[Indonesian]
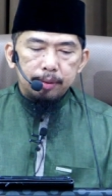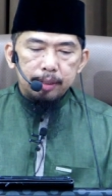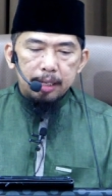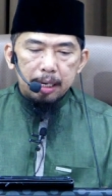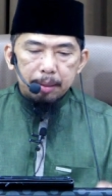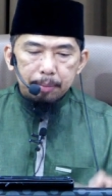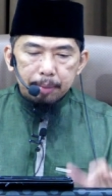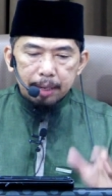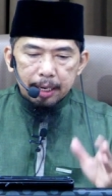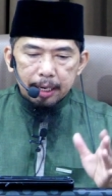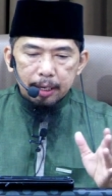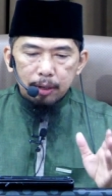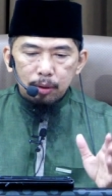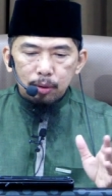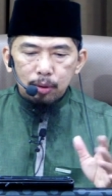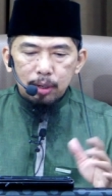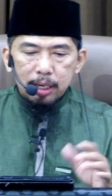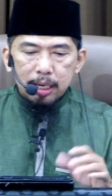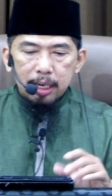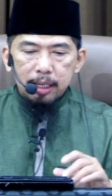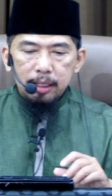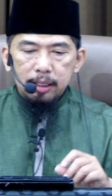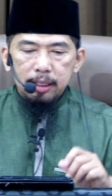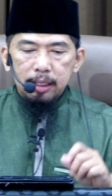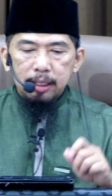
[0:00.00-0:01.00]
dan
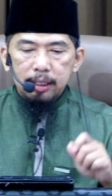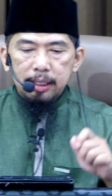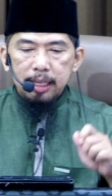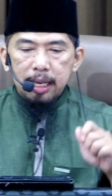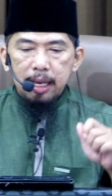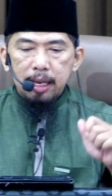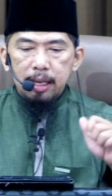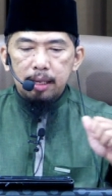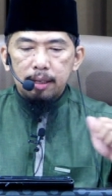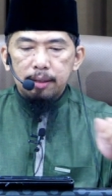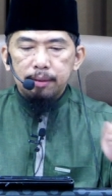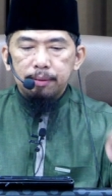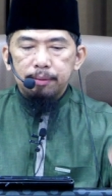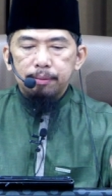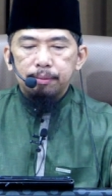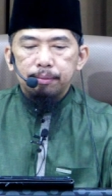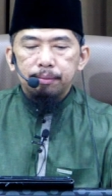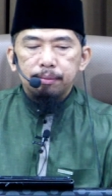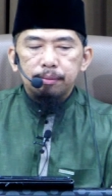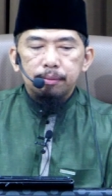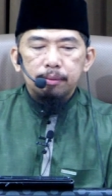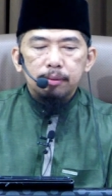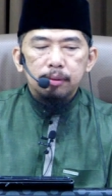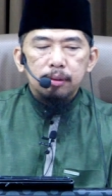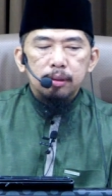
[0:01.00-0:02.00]
merenungkan tentang
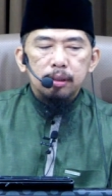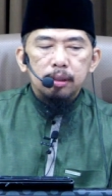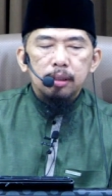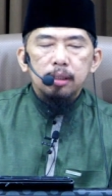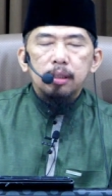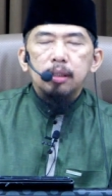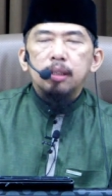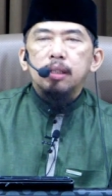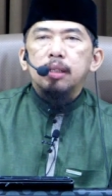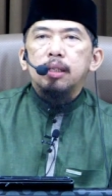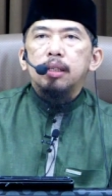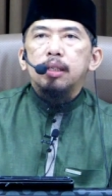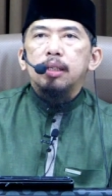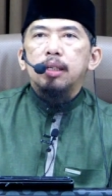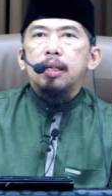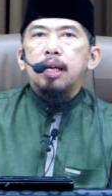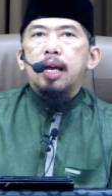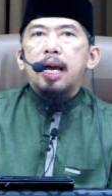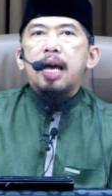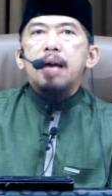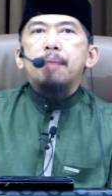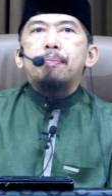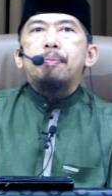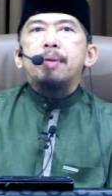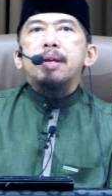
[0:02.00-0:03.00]

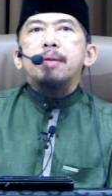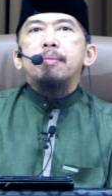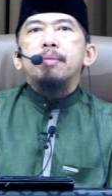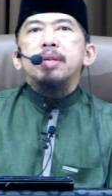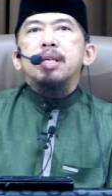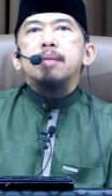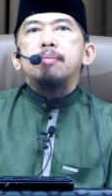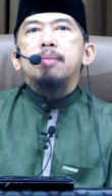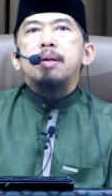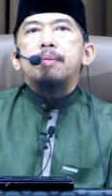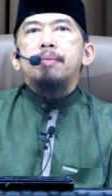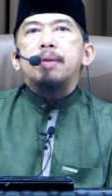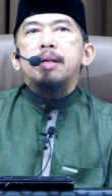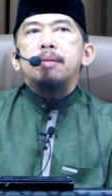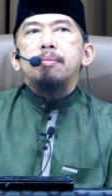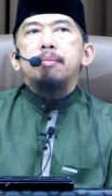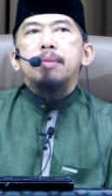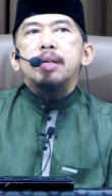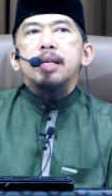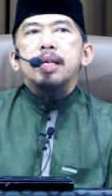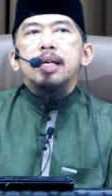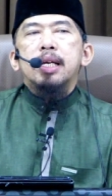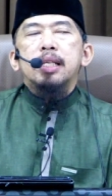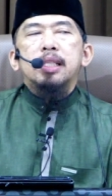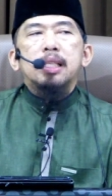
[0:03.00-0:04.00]
apa yang menyebabkan
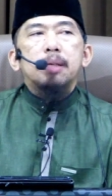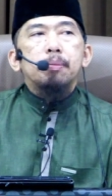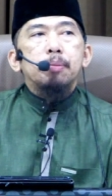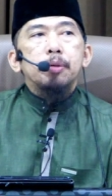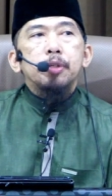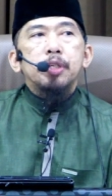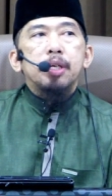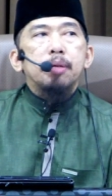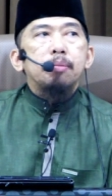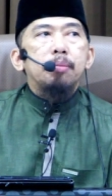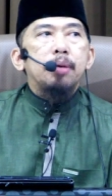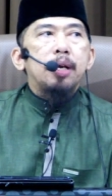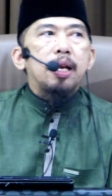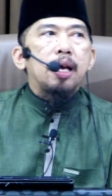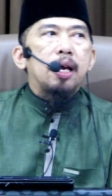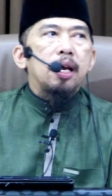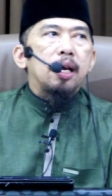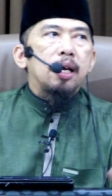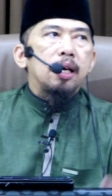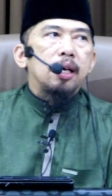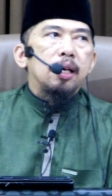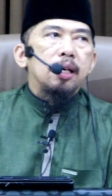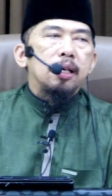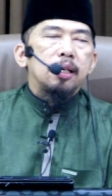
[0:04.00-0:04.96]
mereka terpecah belah?